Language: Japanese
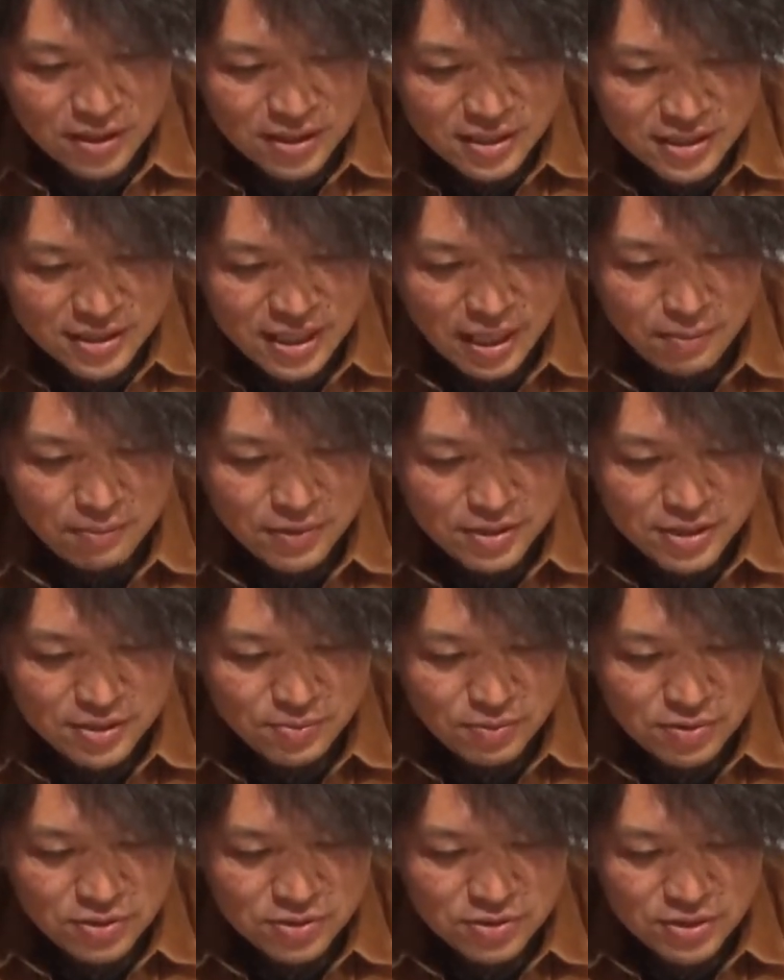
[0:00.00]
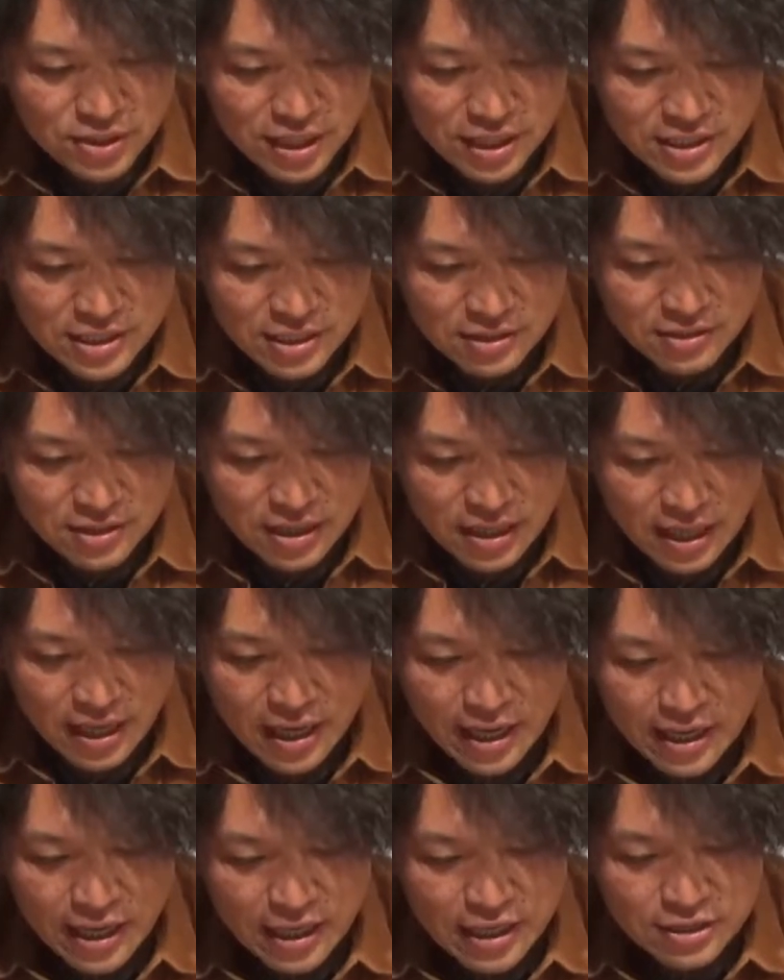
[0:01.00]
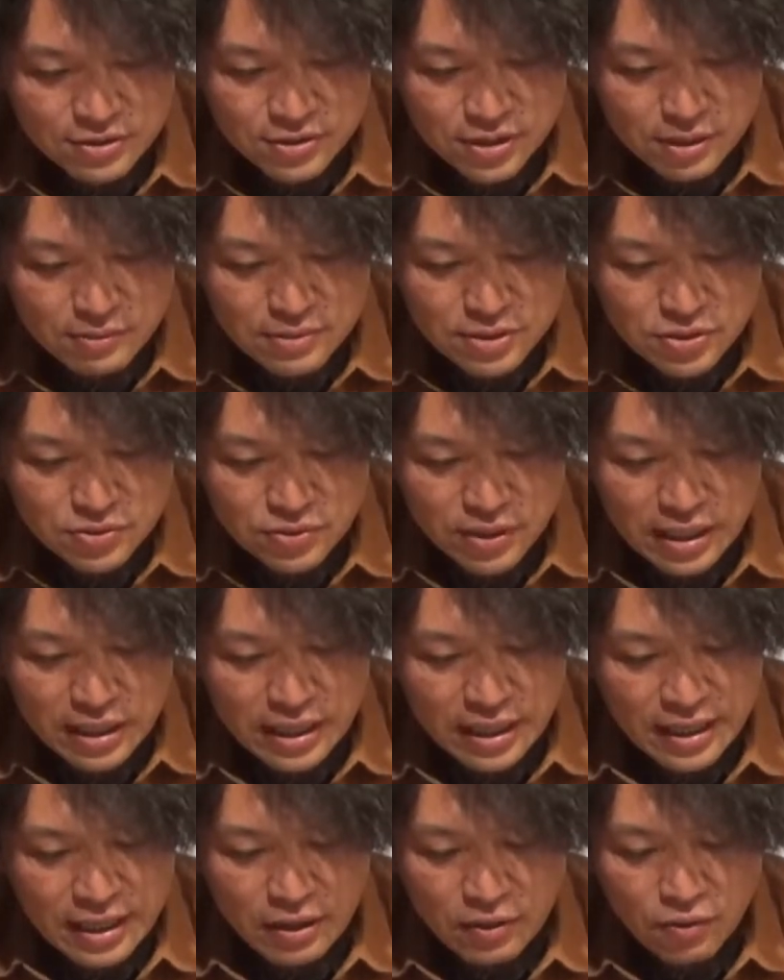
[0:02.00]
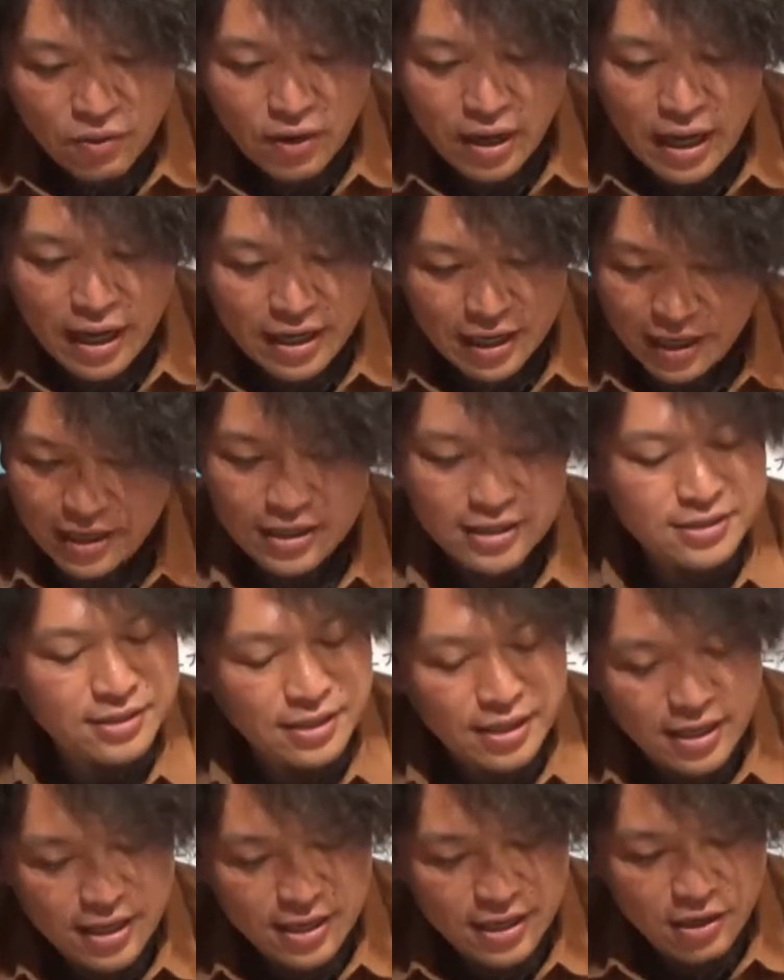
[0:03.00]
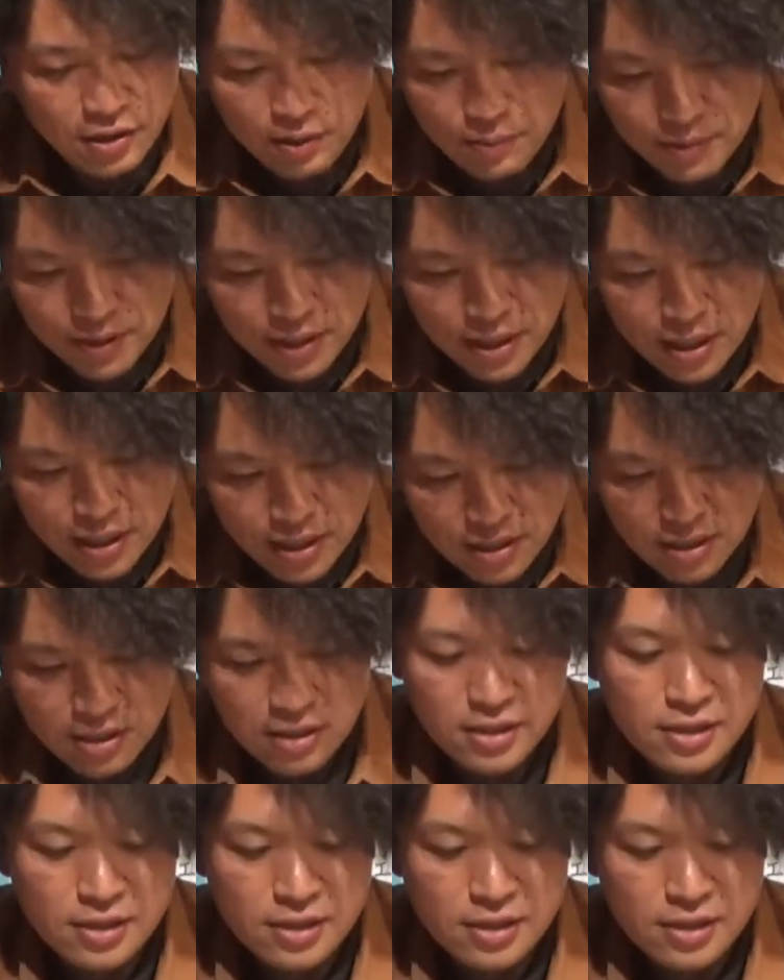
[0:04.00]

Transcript: 下道も渋滞してるから下手に抜き道とか行かない方が早いですねではまた